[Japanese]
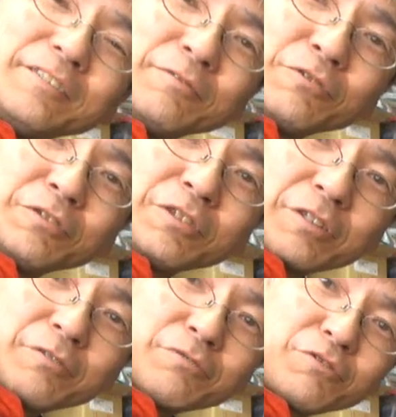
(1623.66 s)
うちはね
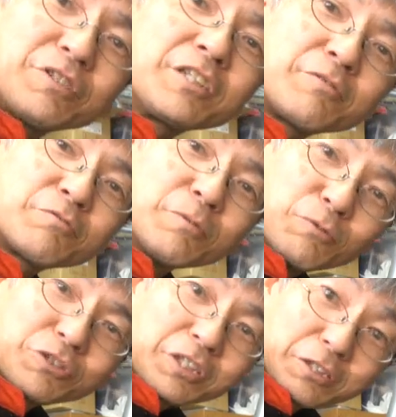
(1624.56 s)
普及させるが目
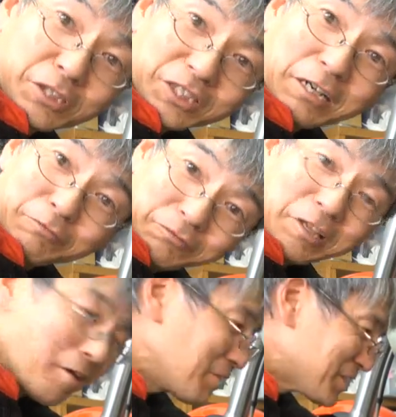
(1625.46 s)
的って違うん
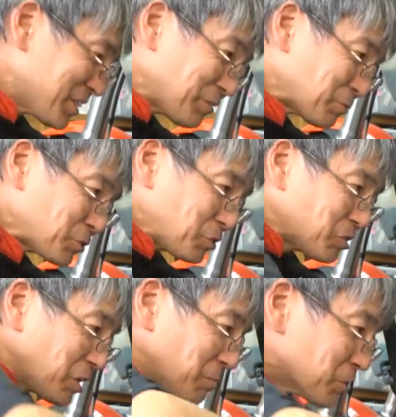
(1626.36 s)
だよ違う違
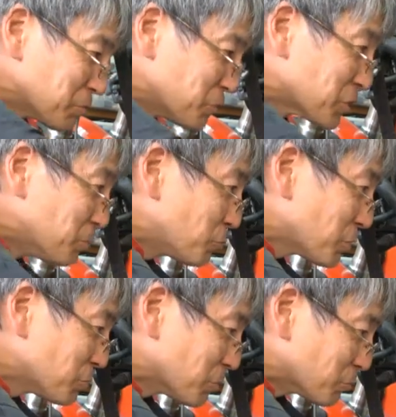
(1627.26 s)
いますようちが儲
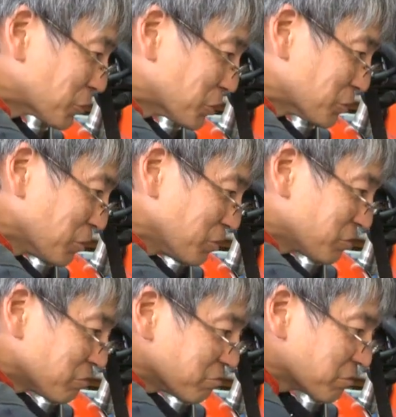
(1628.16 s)
けるのが目的です何言っ
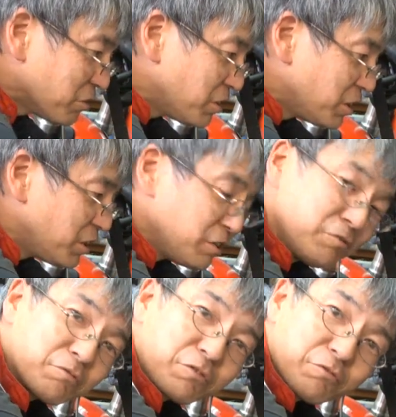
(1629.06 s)
てるんですか
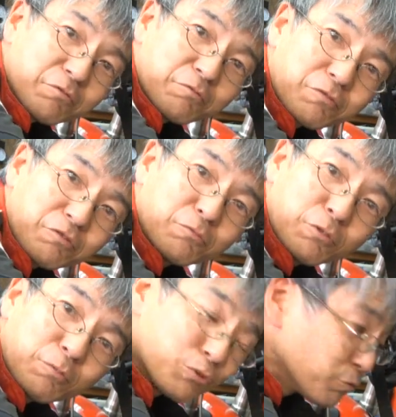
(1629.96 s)
及普及
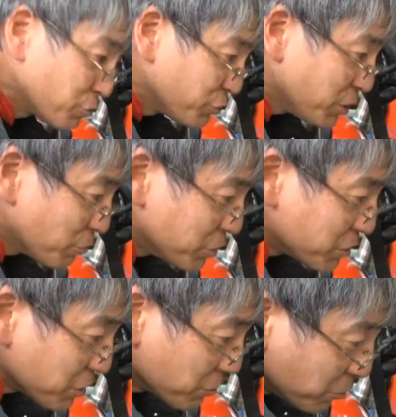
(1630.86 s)
ももちろん普及した方がいいで
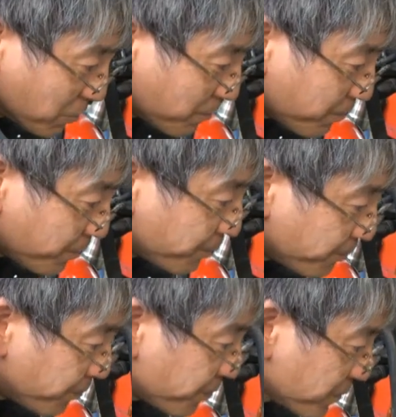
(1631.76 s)
すけど、うん、
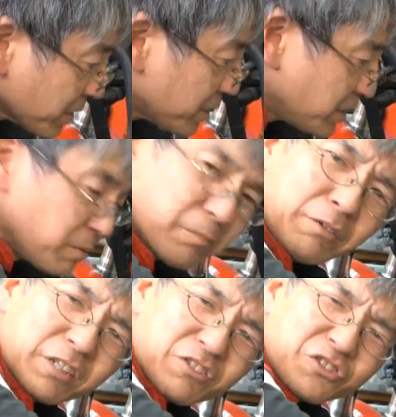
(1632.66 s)

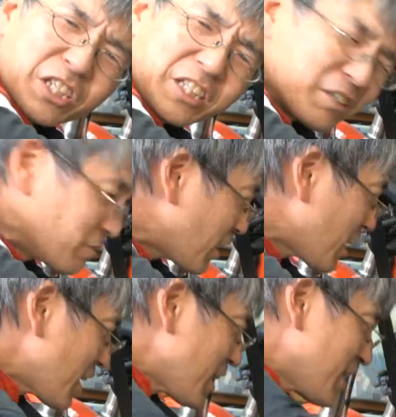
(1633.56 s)
マフラー作りたいんだけど
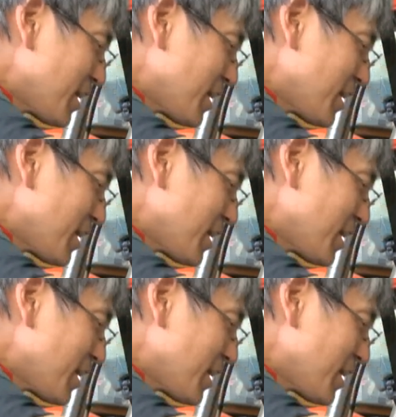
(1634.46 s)
ね